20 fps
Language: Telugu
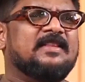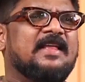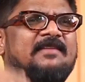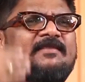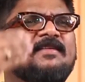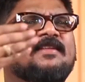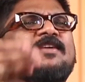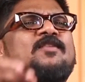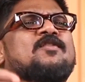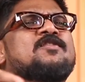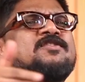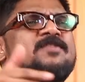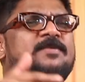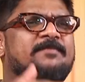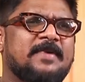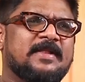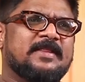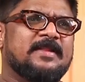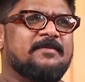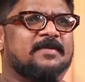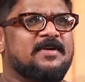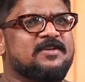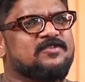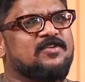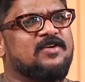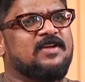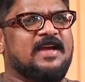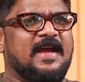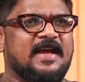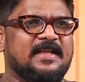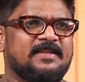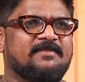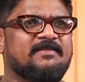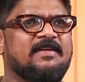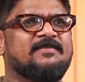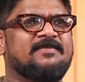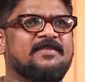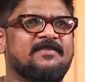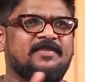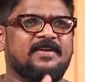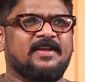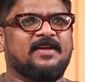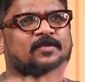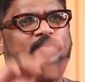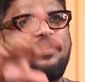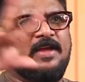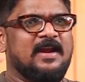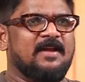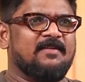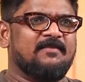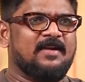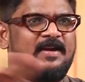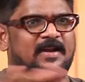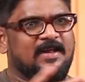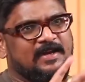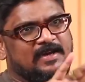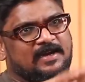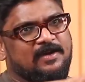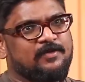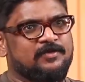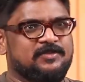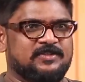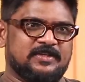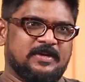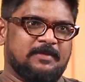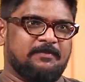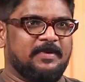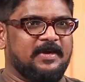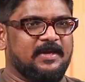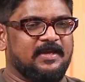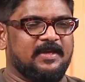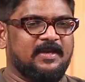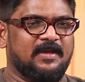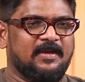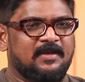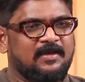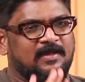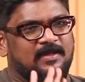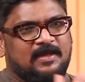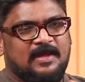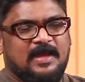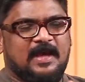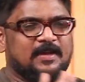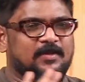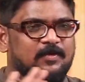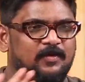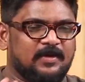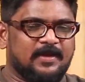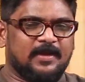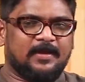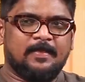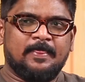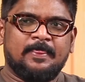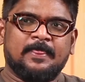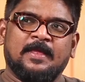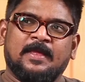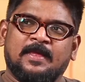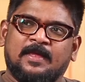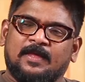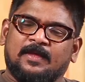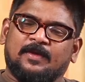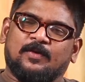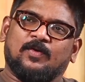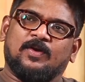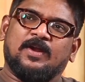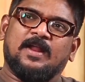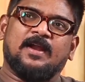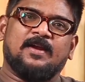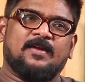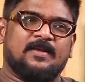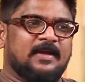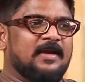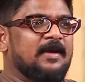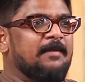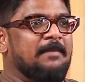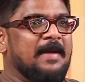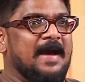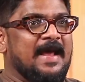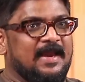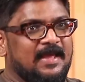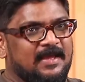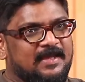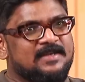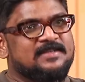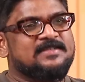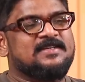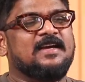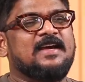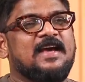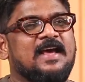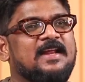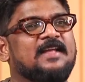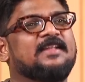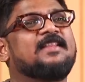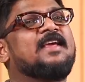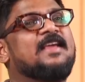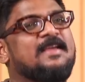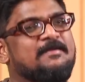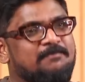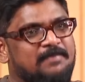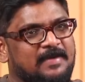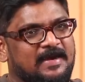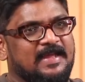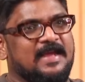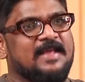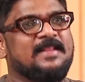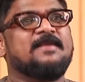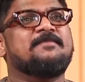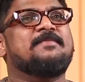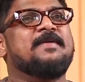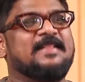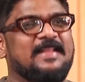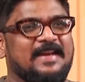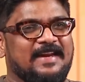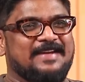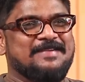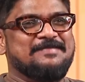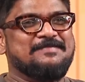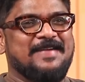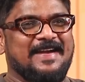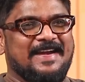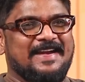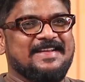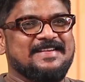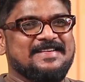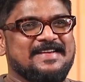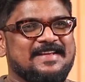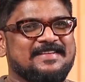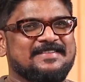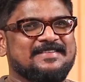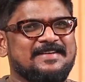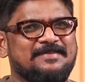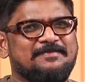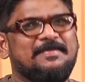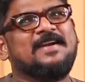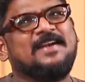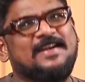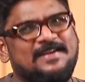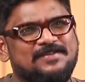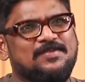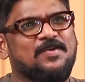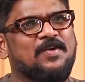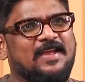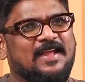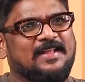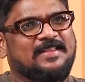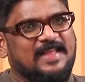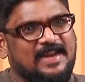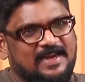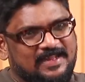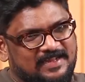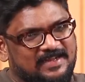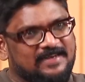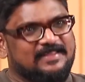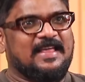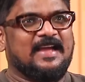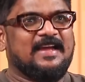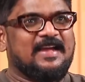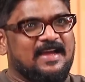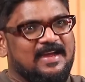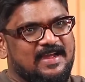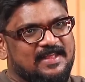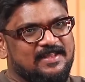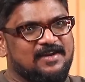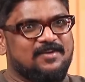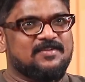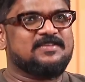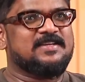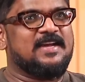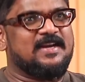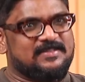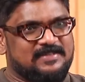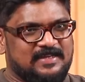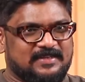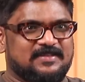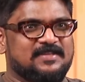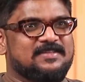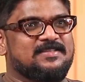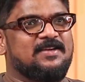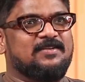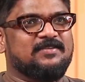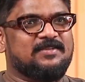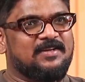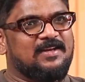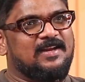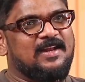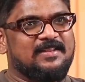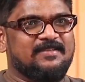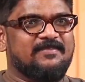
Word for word: తర్వాత కొంచెం పంద మార్చుకొని ఖైదీ వన్ ఫిఫ్టీ ఉయ్యాలవాడ ఇట్లా వచ్చినప్పటికీ hmm. అది ఓకే కొన్నాళ్ళు ఇంకా బాలయకృష్ణ గారు అయితే ఇప్పటికీ అదే పెద్దరికం మెయింటైన్ చేస్తున్నారు బట్ ఇట్స్ ఓకే తనకు తగ్గ కథలు వచ్చి ఆయన సక్సెస్ అవుతున్నారు